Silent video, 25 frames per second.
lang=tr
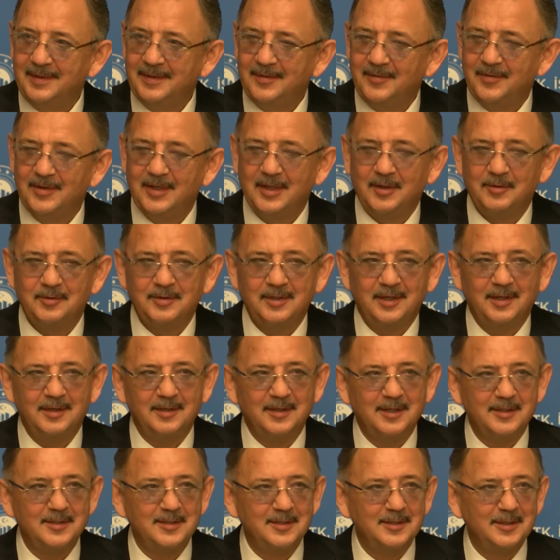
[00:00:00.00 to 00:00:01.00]
Veyahut da
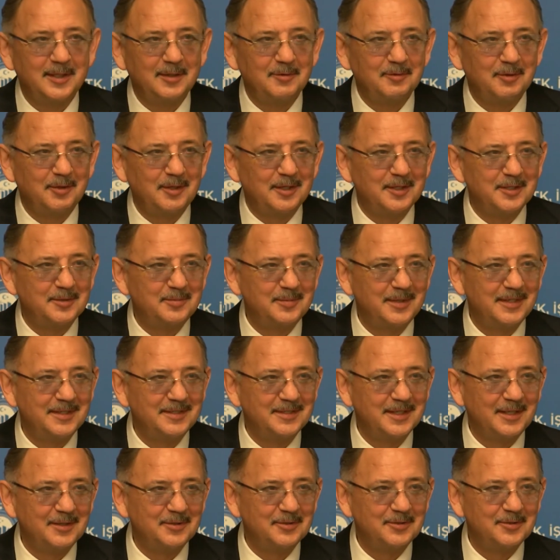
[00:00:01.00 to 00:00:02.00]
arkasından dolaşmaya
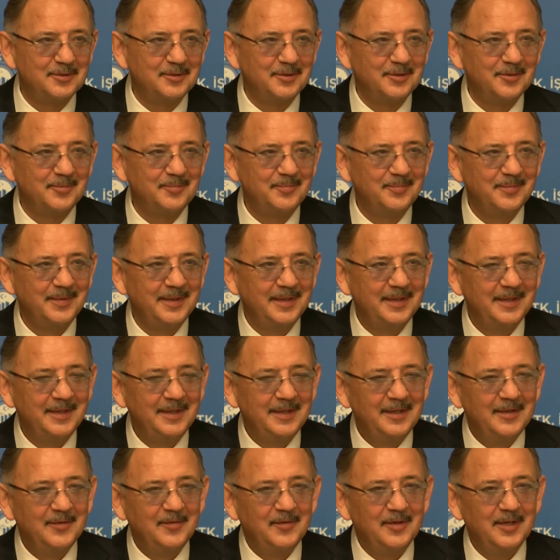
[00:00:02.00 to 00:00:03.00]
çalışıyor.
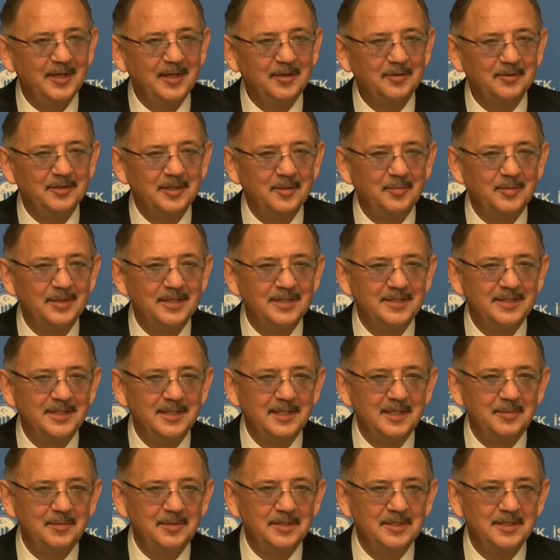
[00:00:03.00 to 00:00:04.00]
Veyahut da birisi
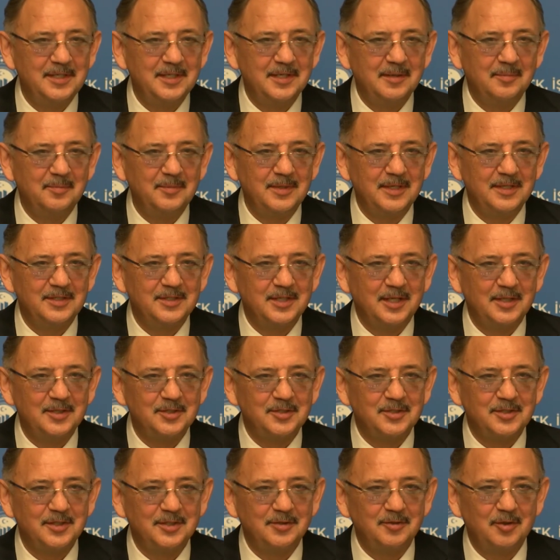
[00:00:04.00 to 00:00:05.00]
iyi bir şey yapmaya
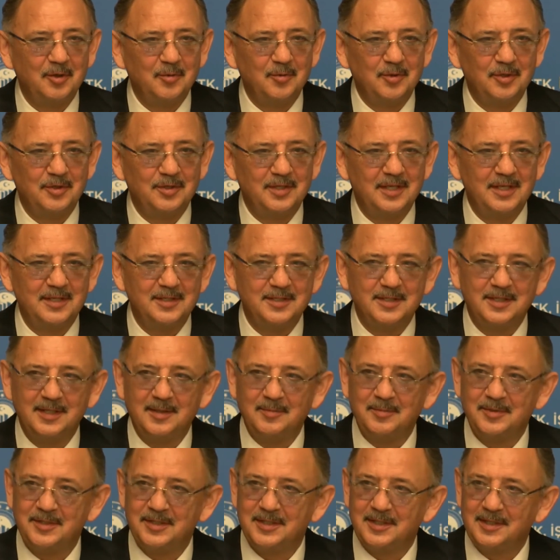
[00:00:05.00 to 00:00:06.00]
çalıştığında öbürü tersine
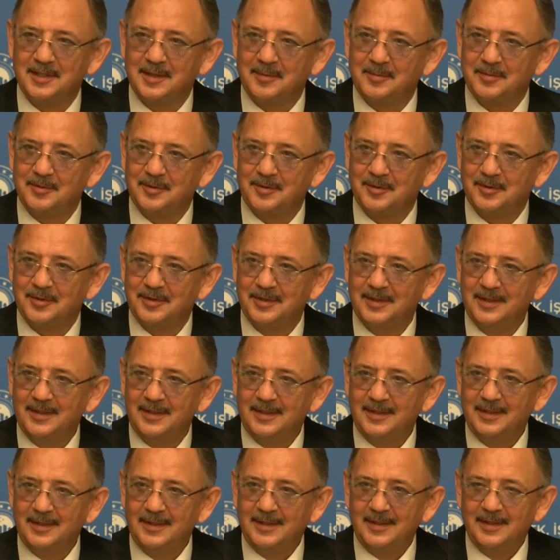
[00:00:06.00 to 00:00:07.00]
bir şey yapıyor.
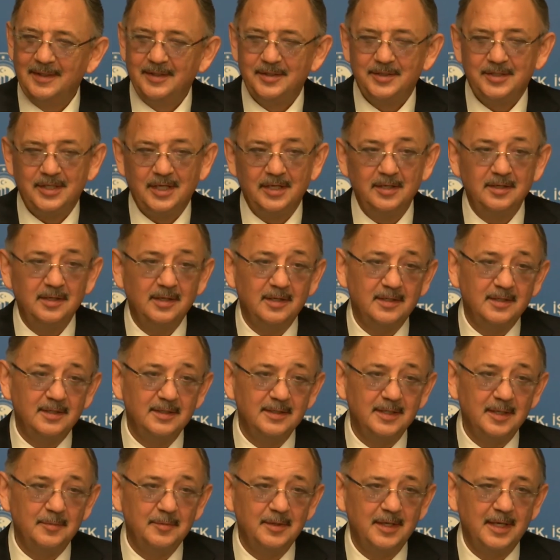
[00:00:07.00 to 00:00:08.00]
Şehir
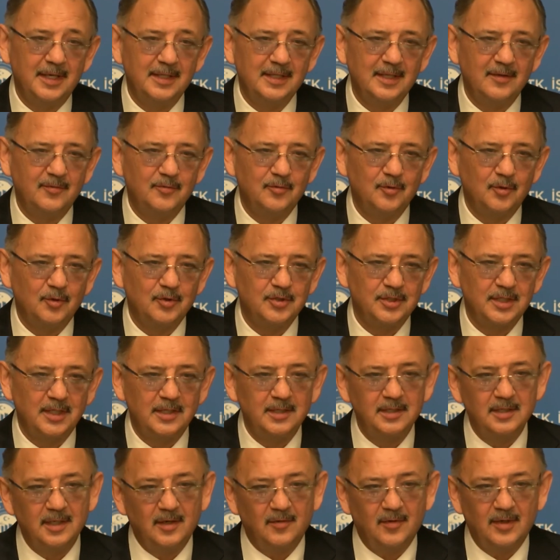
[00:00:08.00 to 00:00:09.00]
hakkında bir hedef yok.
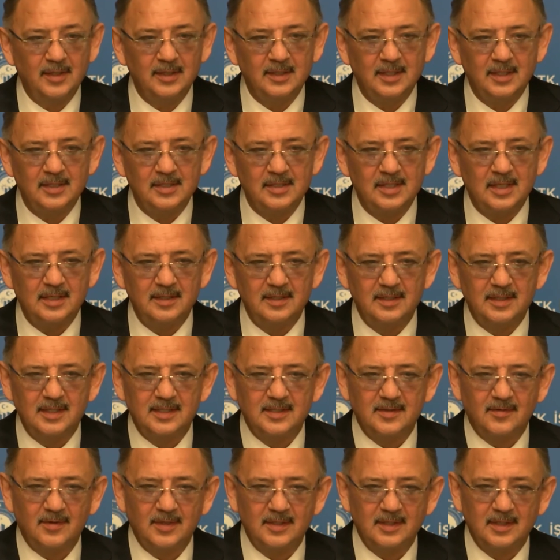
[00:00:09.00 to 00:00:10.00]
Şehrin avantajlarını,
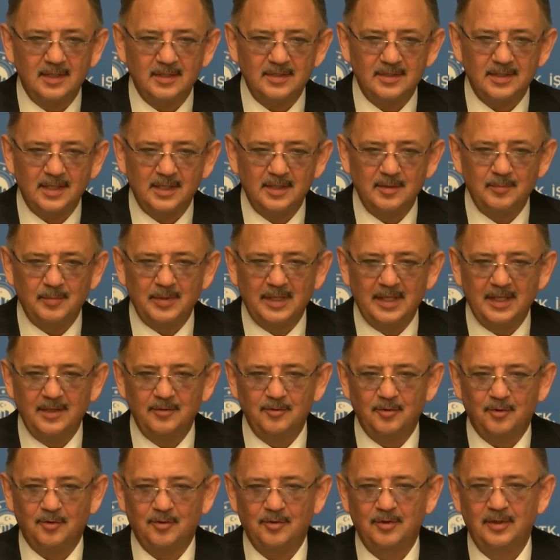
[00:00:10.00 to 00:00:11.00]
dezavantajlarını bilen
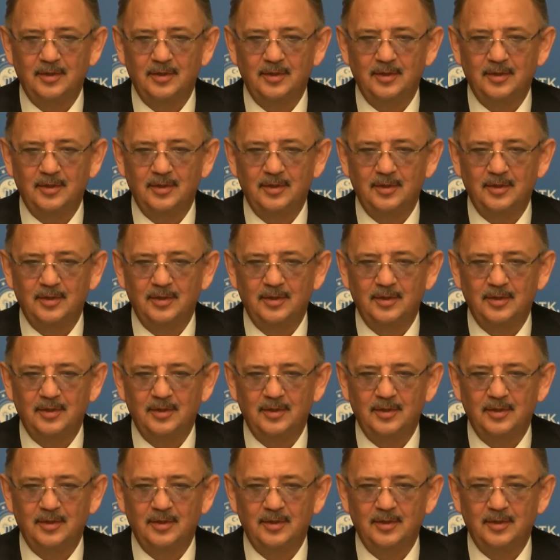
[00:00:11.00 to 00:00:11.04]
yok.